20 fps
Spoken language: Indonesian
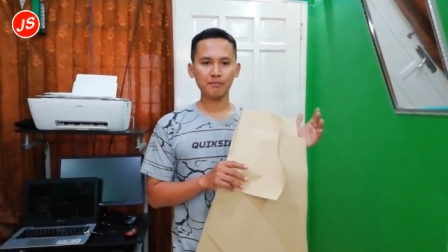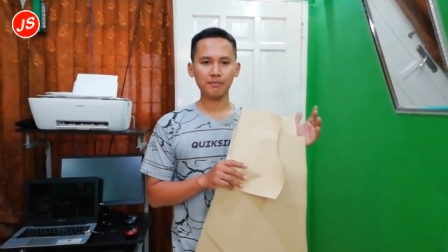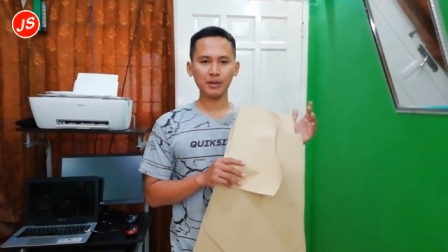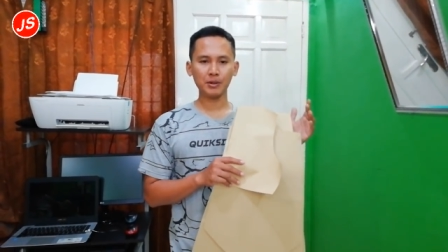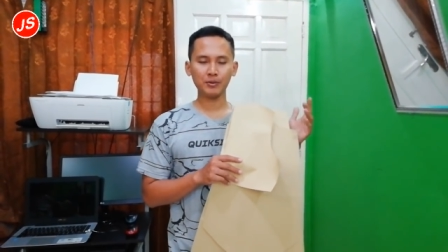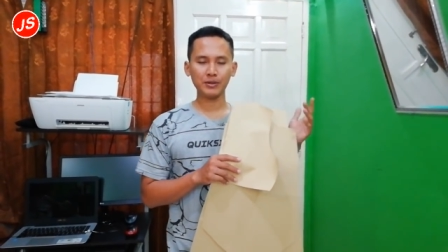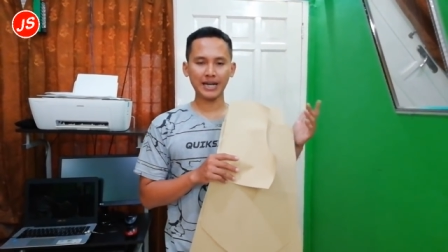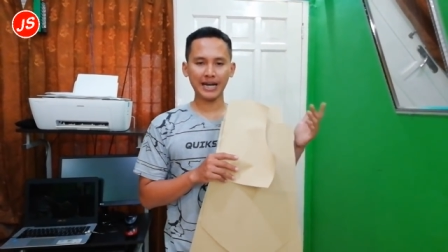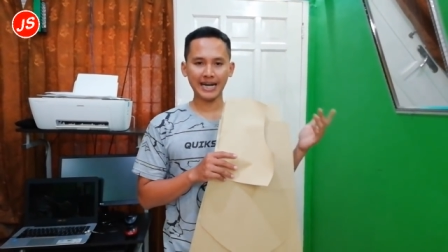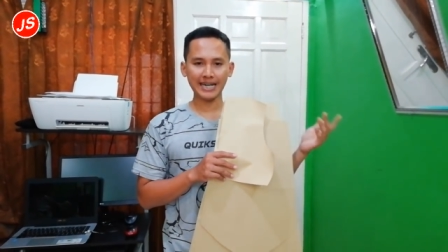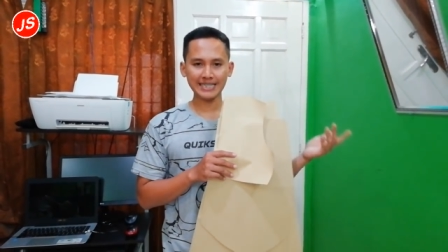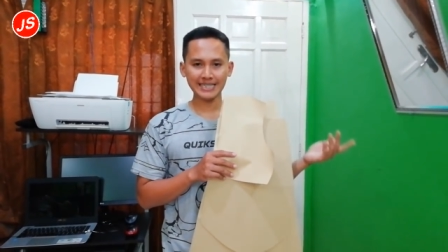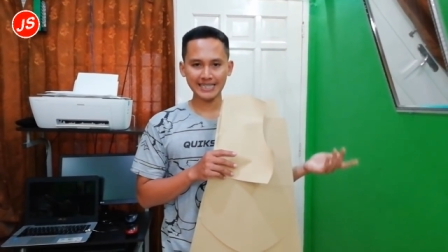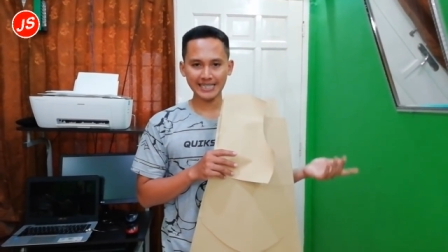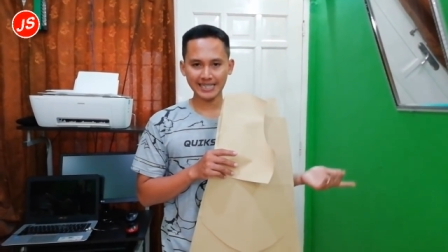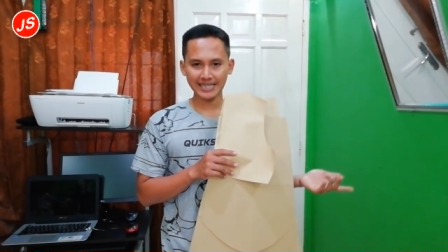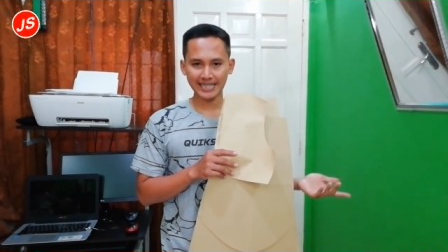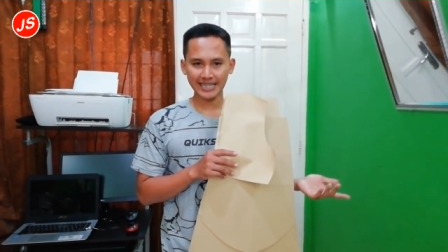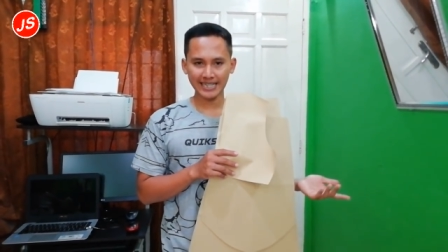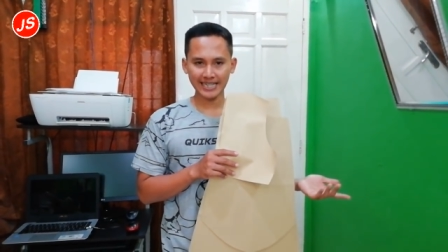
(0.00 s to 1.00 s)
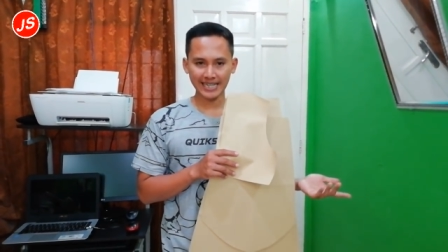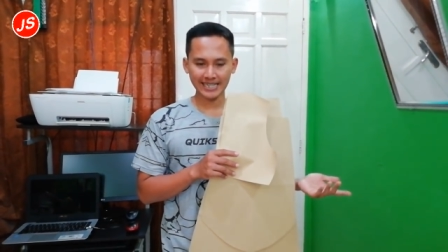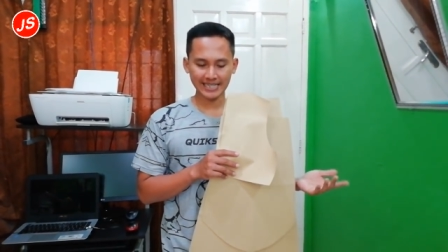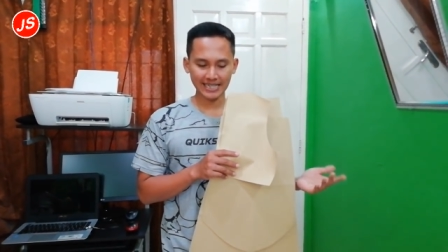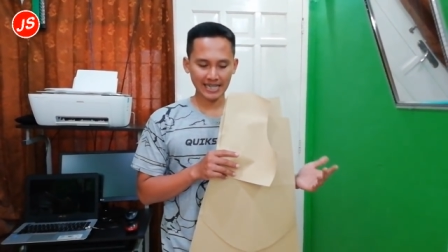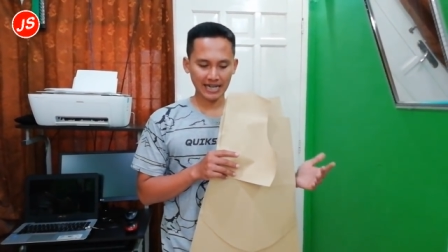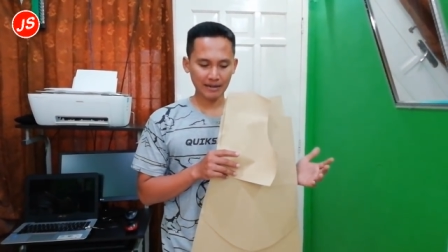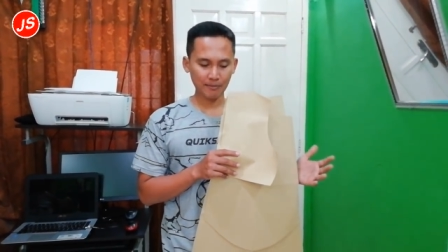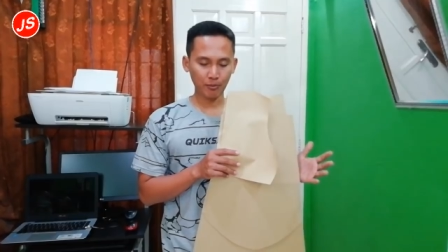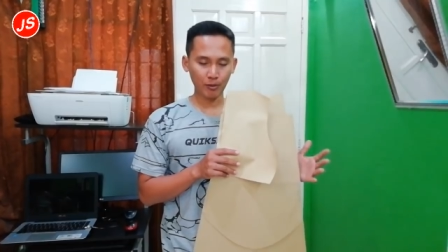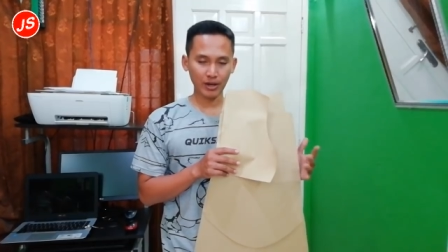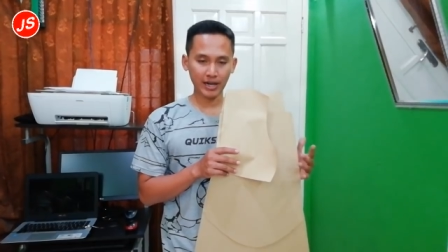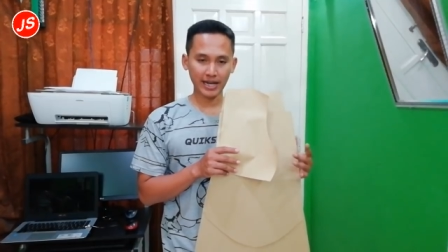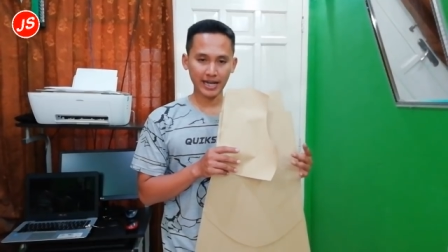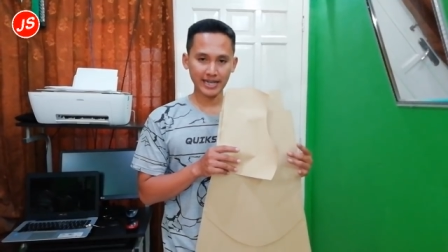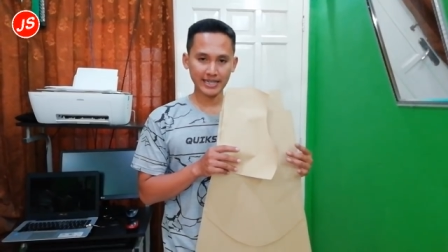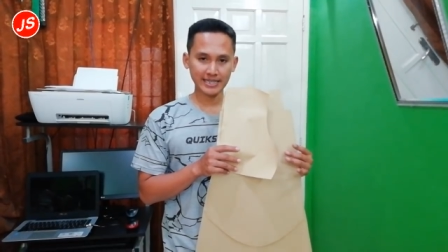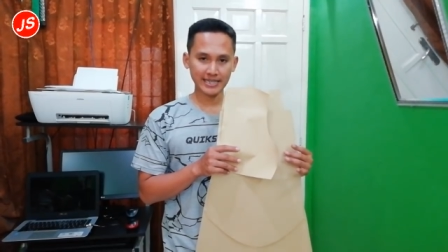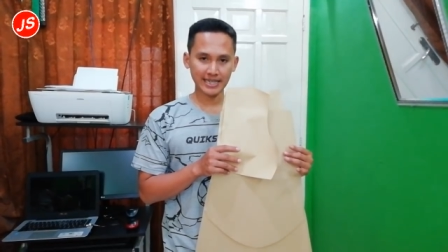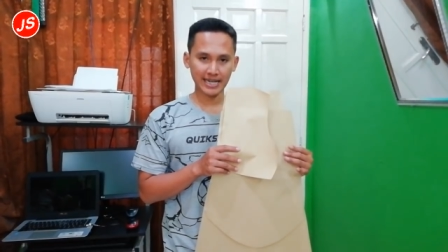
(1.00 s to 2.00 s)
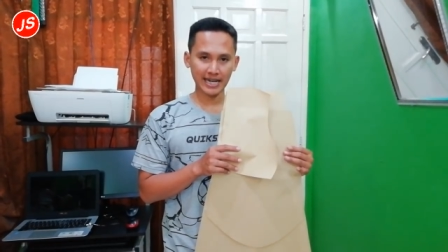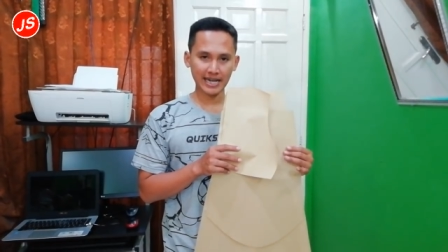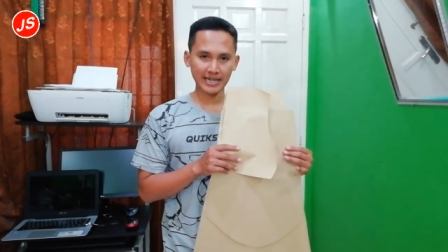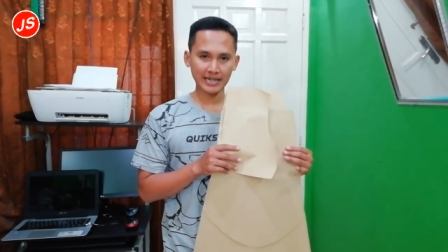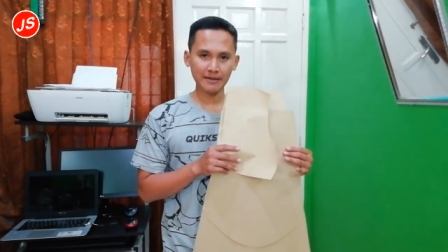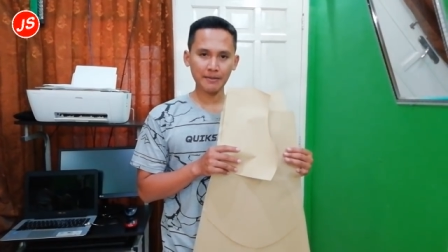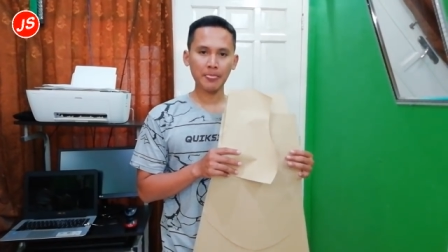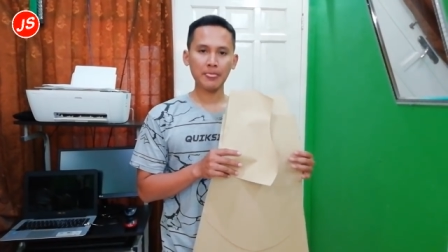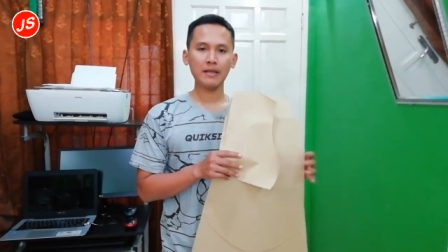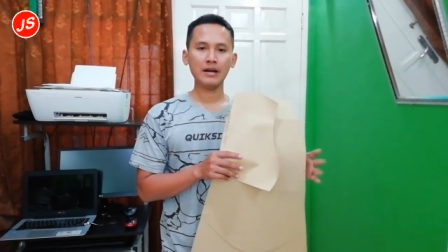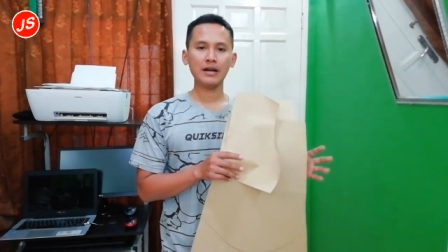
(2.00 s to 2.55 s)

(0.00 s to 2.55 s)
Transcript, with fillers: pergunakan ini aja ya pola instan